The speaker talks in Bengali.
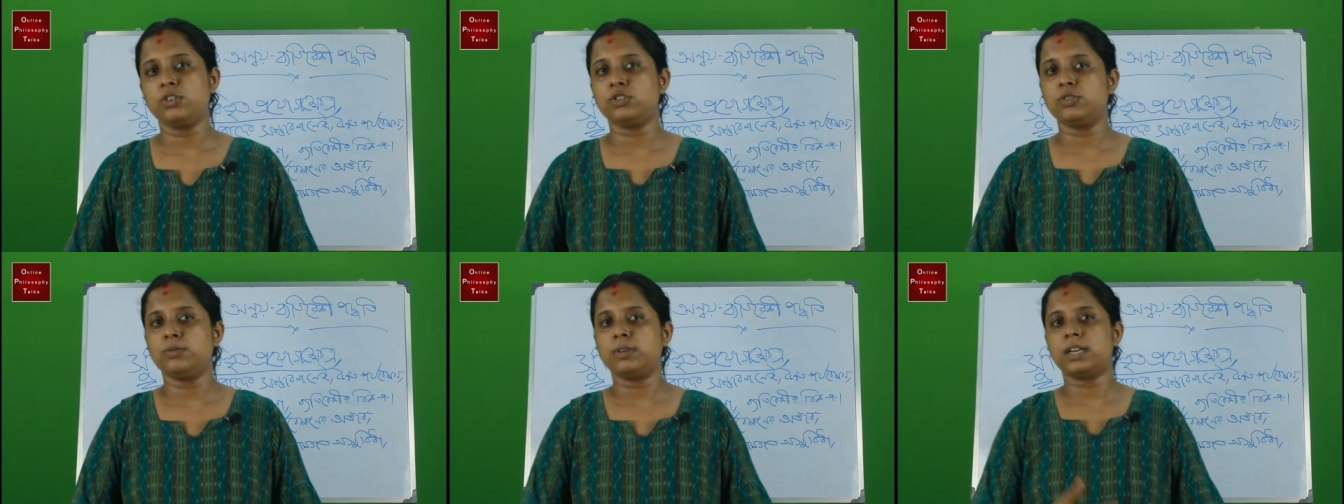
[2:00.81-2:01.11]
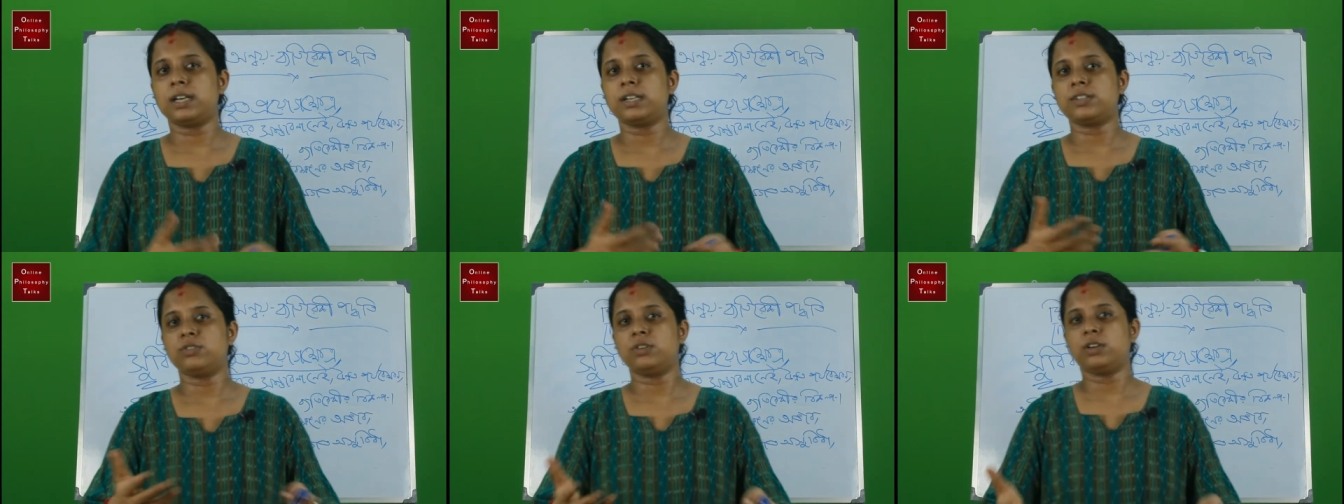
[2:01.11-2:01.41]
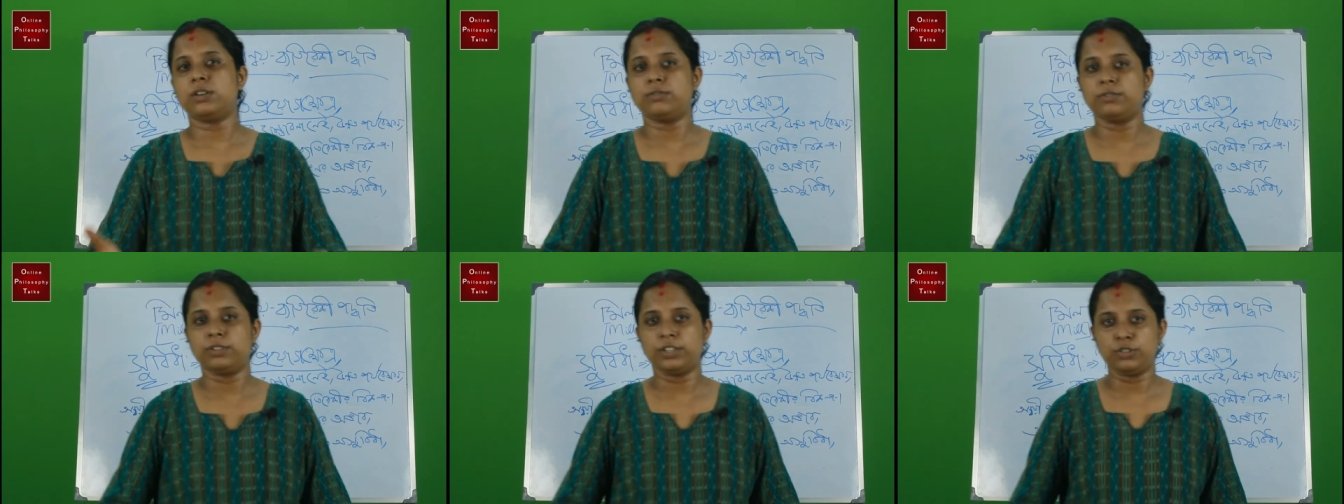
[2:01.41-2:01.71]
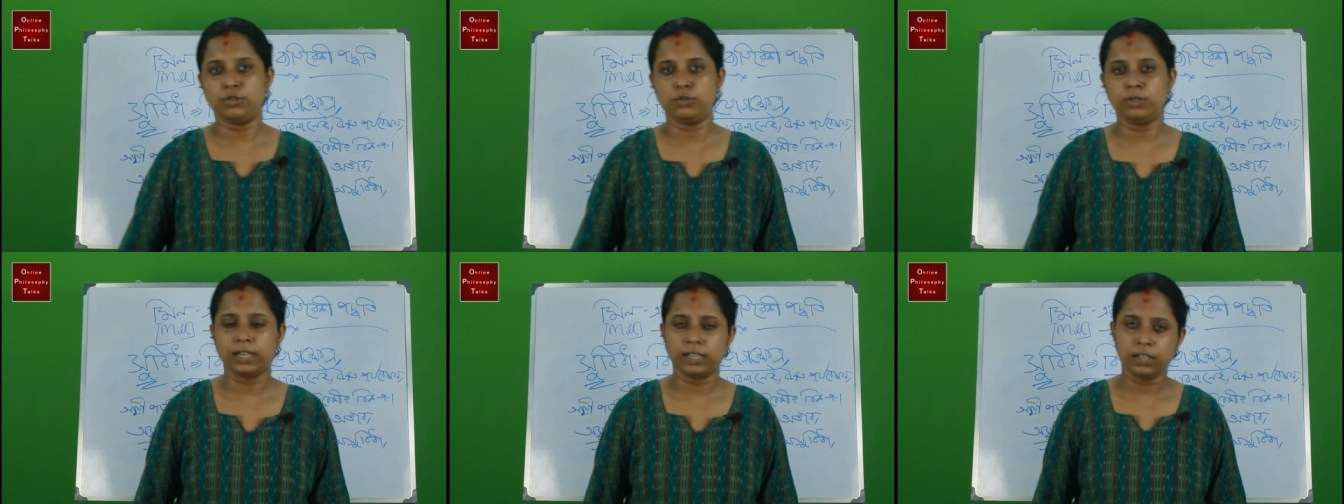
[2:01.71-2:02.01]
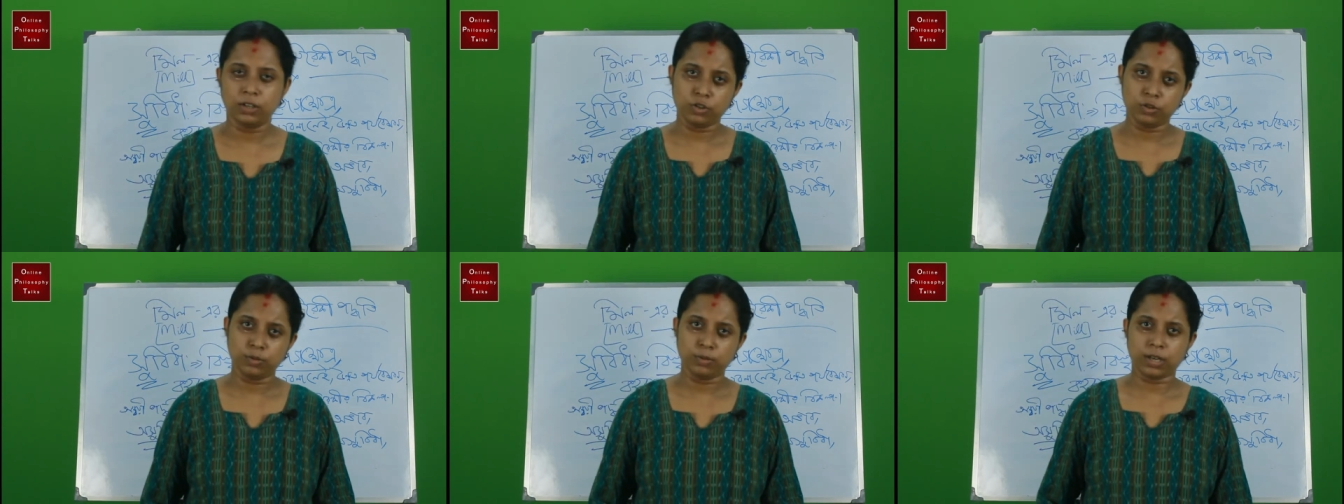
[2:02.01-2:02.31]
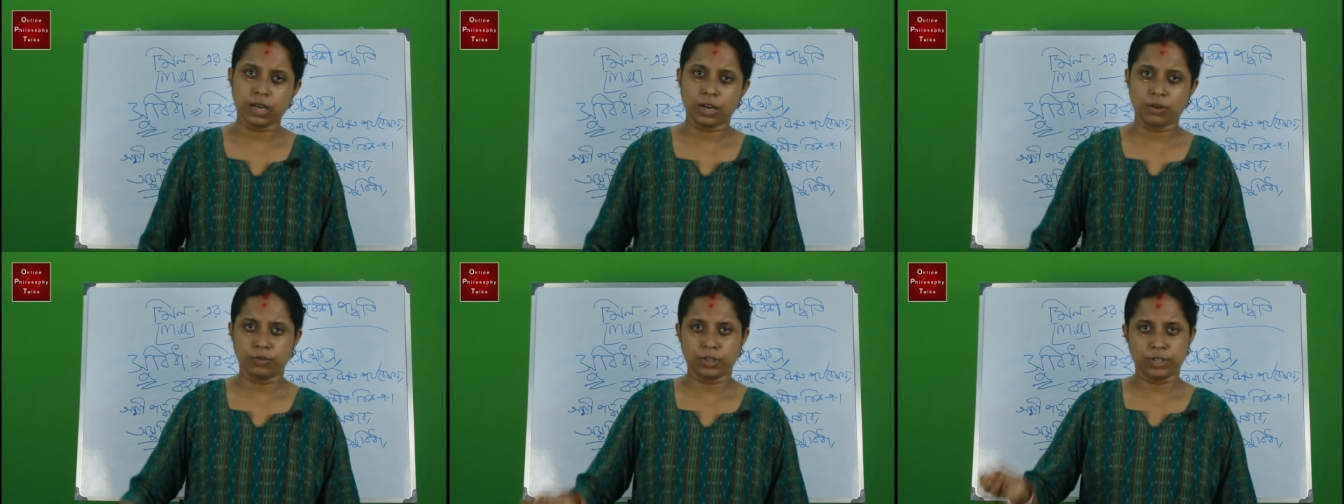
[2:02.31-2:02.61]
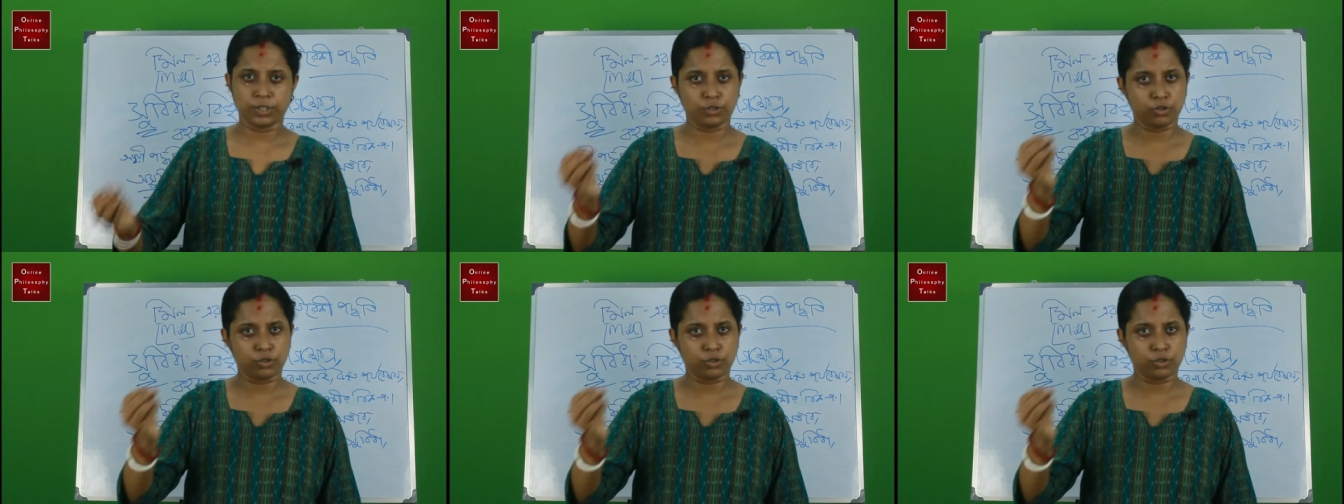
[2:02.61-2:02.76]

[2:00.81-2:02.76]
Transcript: অথবা কার্যকারণ কিছু একটা অথবা কারণের